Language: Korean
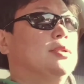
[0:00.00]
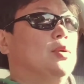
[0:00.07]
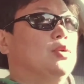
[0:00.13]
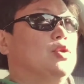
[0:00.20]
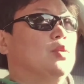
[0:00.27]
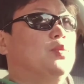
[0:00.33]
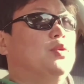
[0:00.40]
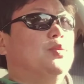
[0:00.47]

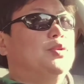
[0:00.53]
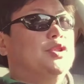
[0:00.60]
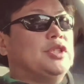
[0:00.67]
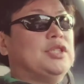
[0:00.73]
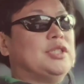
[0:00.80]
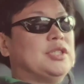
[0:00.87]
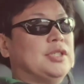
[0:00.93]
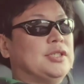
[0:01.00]
그쪽
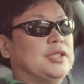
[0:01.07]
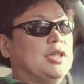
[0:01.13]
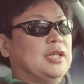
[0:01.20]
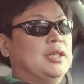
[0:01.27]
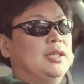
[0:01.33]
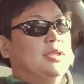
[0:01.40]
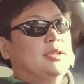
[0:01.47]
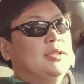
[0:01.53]
부분은 이제
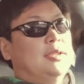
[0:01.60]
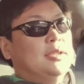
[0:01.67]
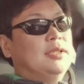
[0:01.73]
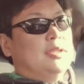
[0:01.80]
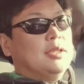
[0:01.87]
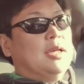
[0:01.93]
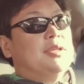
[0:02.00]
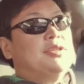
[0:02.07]
제가
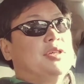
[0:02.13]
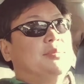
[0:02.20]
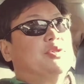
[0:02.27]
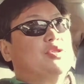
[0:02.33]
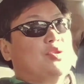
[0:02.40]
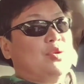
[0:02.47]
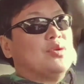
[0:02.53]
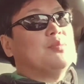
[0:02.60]

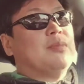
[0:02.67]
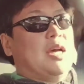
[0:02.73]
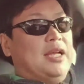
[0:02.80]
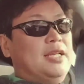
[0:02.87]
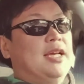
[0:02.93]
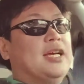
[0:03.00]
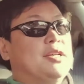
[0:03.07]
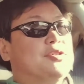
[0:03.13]
케첩을 조금
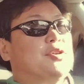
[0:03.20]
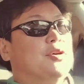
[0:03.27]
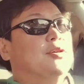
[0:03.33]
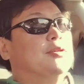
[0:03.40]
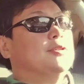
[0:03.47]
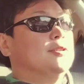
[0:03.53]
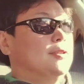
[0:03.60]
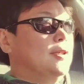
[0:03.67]
많이 하죠.
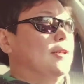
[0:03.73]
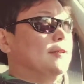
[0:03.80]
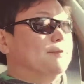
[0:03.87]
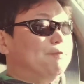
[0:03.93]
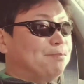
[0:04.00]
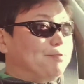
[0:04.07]
네.